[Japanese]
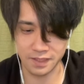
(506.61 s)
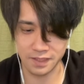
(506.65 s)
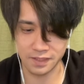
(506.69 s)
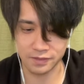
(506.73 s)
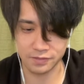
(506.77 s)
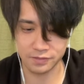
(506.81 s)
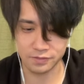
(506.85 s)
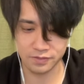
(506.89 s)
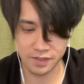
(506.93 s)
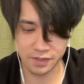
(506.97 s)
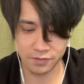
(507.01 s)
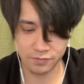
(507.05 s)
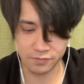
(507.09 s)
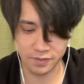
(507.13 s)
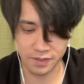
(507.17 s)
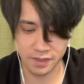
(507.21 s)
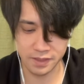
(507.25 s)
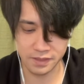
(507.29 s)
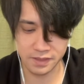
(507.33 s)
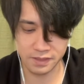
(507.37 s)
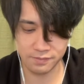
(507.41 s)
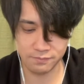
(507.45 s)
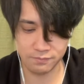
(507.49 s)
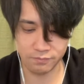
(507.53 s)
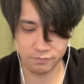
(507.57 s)
い。最後に編
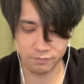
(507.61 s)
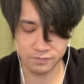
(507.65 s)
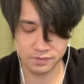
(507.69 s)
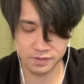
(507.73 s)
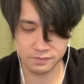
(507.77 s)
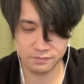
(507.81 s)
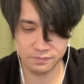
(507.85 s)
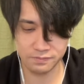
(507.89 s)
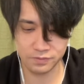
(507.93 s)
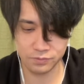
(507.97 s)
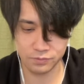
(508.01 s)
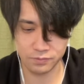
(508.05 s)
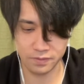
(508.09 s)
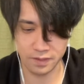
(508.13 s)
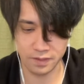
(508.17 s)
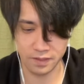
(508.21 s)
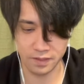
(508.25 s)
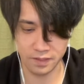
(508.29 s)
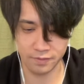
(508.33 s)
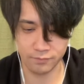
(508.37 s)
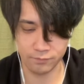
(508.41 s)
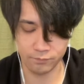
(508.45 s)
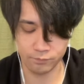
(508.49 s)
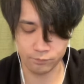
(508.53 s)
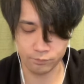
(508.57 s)
成お見せしましょうか。
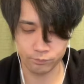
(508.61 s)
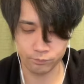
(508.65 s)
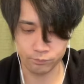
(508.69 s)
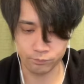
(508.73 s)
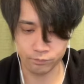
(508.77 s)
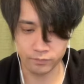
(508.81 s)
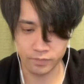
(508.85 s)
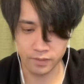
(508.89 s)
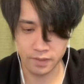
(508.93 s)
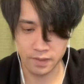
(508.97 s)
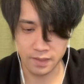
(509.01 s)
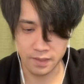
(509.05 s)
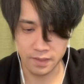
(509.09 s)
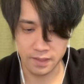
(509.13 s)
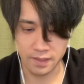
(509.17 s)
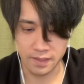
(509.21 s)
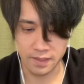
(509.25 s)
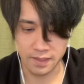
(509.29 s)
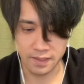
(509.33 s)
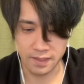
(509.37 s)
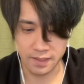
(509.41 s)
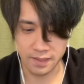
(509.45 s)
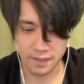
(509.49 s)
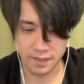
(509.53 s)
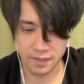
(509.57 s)
はい。
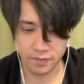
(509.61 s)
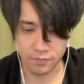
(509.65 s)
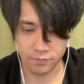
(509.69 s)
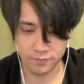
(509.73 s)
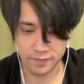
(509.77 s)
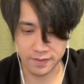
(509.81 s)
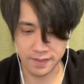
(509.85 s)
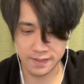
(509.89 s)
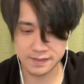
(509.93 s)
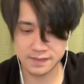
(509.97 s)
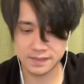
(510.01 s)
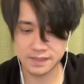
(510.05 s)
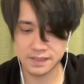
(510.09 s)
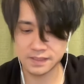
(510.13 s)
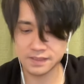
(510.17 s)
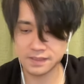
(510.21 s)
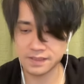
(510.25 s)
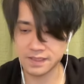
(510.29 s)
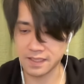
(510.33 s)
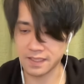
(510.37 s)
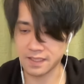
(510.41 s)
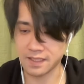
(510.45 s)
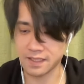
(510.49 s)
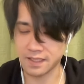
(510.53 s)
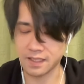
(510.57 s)
えー、こんな感じです
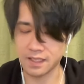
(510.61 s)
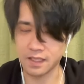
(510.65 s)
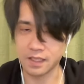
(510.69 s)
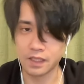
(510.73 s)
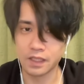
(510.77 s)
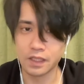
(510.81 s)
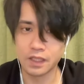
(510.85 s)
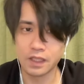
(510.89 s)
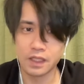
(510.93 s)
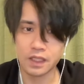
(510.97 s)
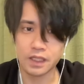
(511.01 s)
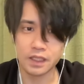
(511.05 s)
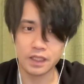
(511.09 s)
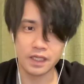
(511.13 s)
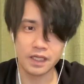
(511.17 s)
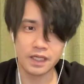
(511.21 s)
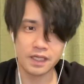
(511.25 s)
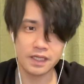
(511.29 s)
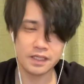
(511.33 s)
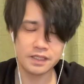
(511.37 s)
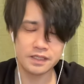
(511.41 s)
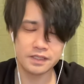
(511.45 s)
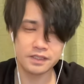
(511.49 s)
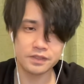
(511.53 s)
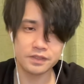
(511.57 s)
ね。はい。
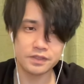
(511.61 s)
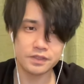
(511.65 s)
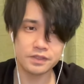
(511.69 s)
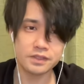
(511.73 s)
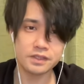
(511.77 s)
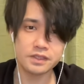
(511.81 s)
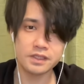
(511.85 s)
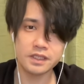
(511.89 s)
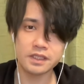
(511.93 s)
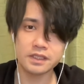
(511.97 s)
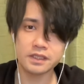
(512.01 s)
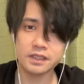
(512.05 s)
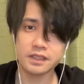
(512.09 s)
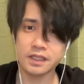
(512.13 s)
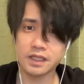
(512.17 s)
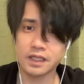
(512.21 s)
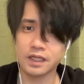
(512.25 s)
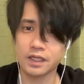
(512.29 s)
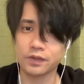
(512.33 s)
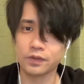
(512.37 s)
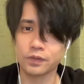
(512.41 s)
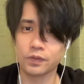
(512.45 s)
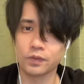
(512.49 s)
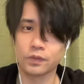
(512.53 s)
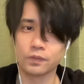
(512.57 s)
えー、全然ね、あ
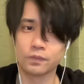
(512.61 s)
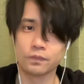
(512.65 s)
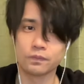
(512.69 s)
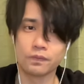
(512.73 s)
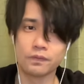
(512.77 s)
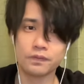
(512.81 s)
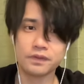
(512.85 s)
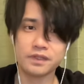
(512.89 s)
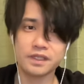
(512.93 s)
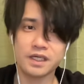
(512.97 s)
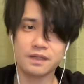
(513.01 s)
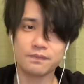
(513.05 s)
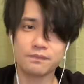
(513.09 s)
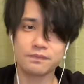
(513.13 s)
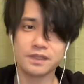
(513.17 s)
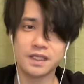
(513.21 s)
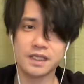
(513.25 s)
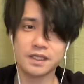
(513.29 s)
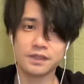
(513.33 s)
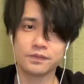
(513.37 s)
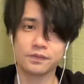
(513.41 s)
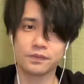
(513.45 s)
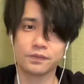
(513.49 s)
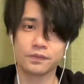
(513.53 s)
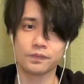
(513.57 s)
の、
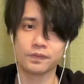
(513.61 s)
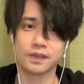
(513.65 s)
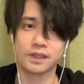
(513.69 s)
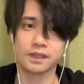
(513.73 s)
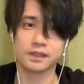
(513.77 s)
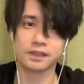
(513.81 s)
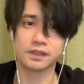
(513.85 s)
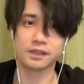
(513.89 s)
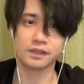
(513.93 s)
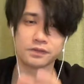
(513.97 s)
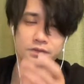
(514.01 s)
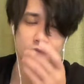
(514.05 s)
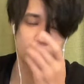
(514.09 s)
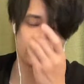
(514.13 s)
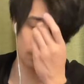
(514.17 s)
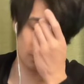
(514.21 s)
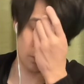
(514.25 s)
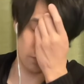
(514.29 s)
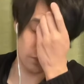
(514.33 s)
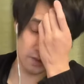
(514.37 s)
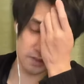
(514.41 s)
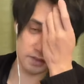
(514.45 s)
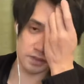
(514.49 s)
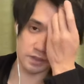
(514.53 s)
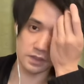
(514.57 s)
ウォーリアブナイトやったらちょっと4
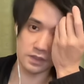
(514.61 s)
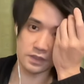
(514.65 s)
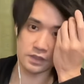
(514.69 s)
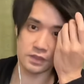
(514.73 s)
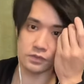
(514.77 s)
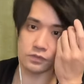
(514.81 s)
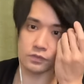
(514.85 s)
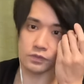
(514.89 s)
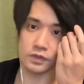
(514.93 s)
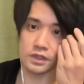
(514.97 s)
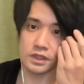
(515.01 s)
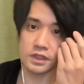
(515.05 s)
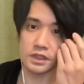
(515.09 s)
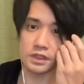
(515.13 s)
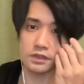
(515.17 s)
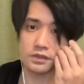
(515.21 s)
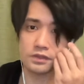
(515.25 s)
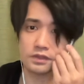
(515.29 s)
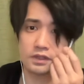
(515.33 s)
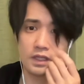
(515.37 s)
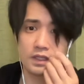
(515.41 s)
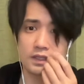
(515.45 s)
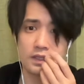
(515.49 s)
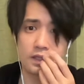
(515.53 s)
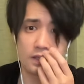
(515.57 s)
消しにちょっと意識
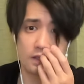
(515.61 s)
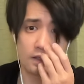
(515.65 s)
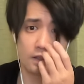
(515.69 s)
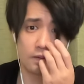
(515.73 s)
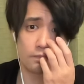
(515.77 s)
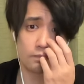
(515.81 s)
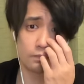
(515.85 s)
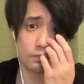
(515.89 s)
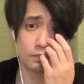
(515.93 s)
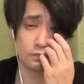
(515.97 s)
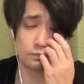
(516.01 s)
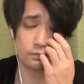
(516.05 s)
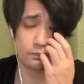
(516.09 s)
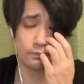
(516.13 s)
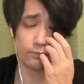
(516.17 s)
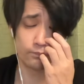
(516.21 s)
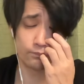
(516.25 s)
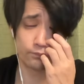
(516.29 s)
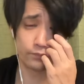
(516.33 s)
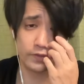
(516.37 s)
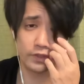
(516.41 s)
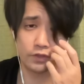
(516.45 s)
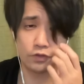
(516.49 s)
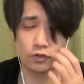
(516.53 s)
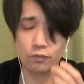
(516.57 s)
使わなあかん分、
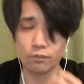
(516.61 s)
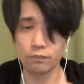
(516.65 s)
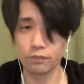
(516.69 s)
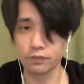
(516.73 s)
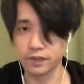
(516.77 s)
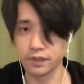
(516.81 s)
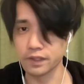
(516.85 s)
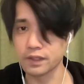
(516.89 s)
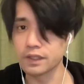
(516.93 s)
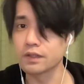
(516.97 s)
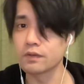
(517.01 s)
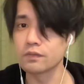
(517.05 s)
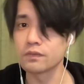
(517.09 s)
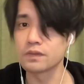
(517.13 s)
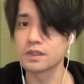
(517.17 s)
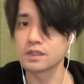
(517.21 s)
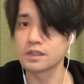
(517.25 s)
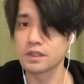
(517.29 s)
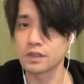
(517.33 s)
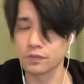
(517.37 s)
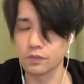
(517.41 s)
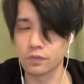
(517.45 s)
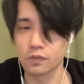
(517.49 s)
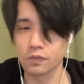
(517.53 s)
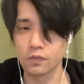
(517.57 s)
2コンボできるんです
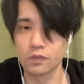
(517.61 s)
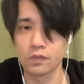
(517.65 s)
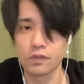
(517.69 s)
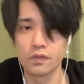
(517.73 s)
けど、